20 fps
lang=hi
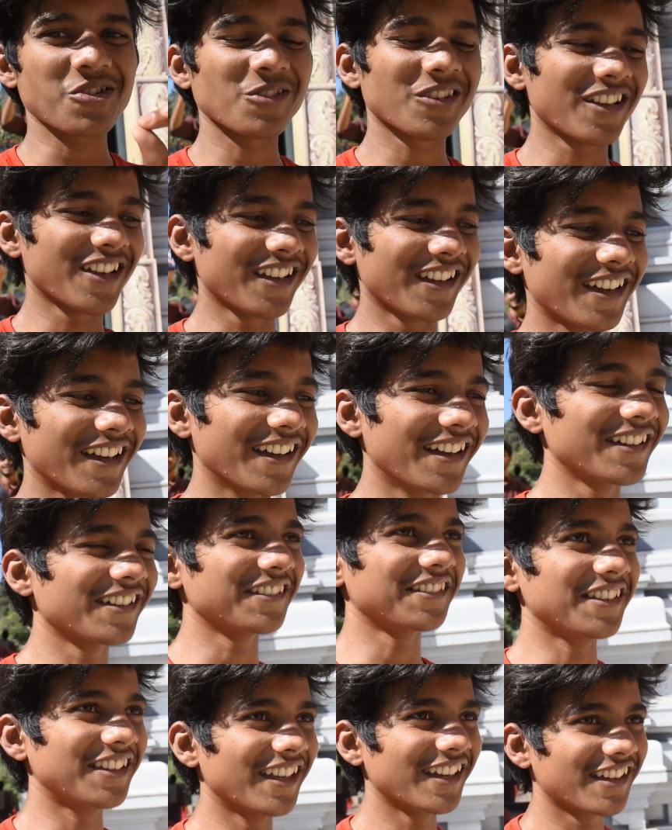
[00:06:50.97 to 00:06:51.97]
चौंकेंगे
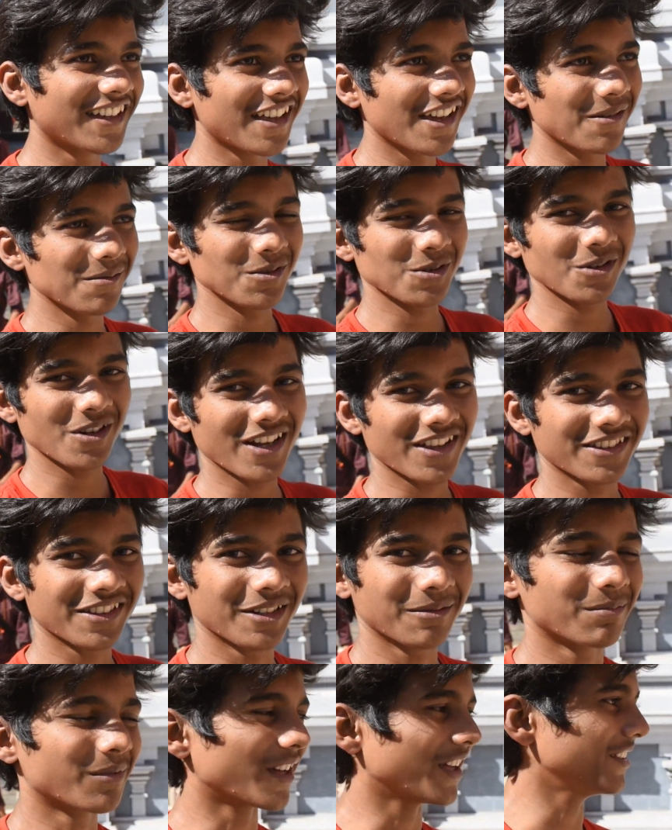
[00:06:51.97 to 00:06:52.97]
देख के हम लोगों का
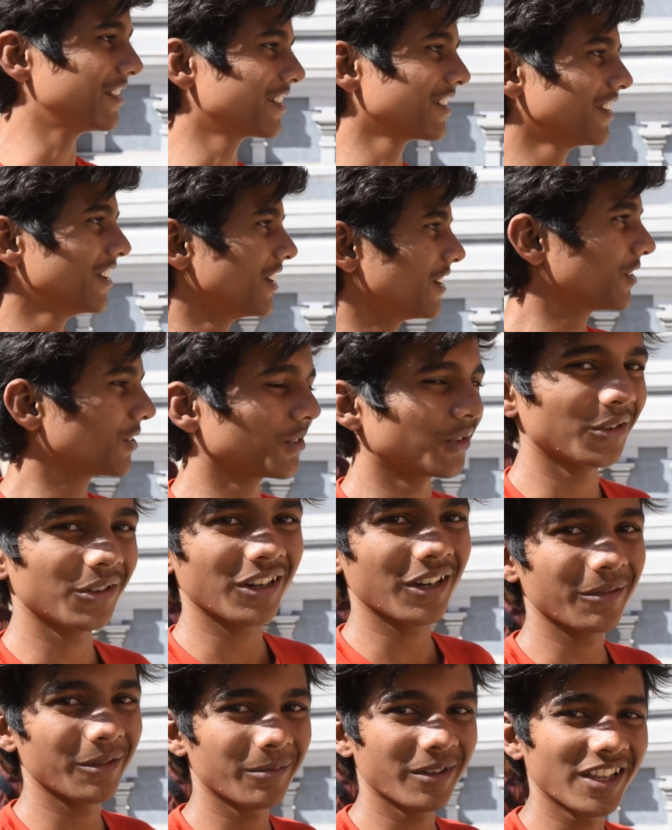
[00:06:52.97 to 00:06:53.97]
सरप्राइज तो
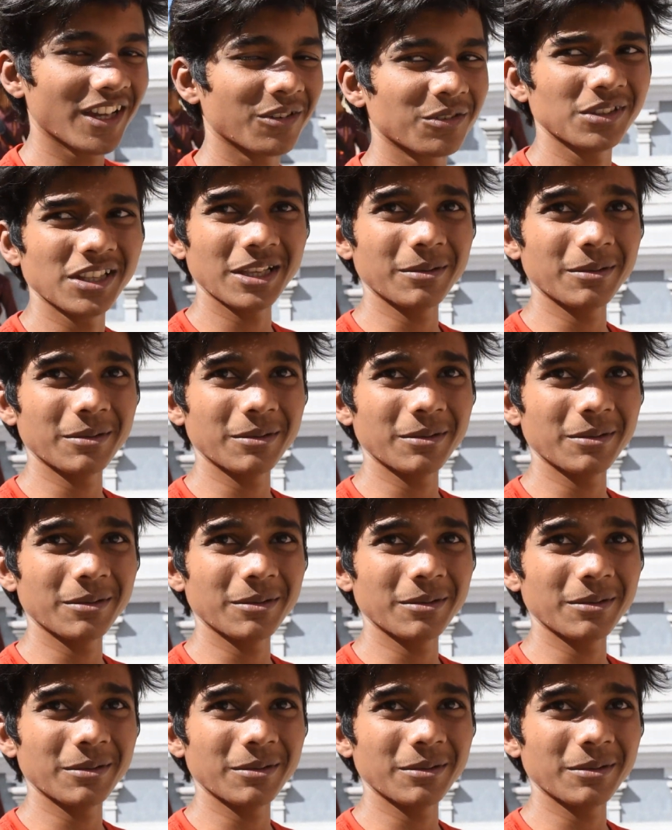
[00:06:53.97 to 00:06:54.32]
अभी भैया को